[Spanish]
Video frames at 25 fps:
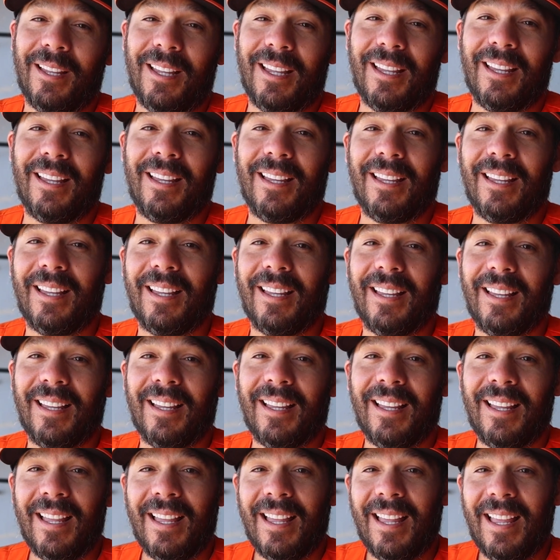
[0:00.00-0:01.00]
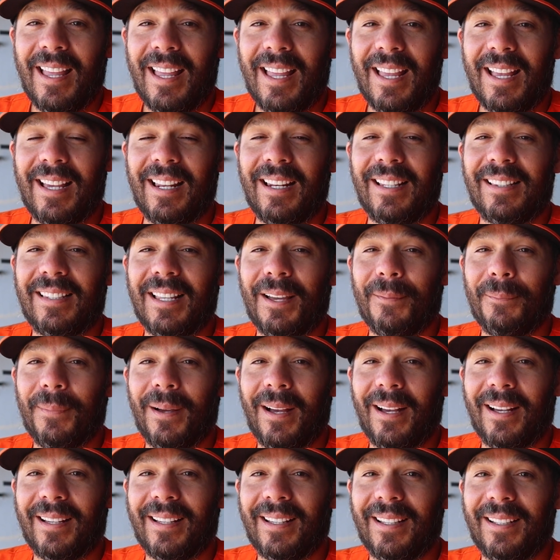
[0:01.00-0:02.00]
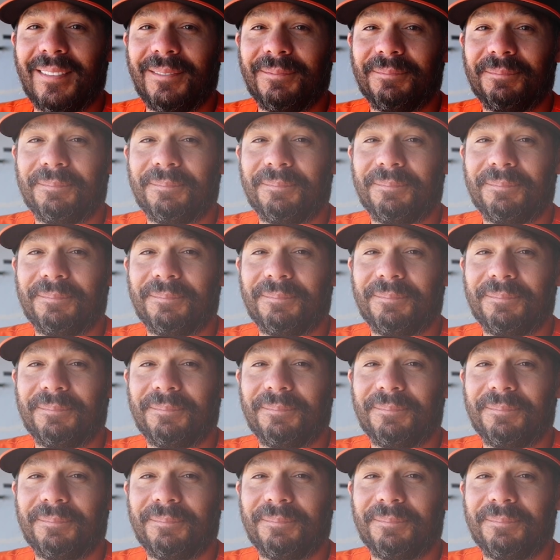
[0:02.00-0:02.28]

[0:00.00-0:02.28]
y, y Cristian Vázquez.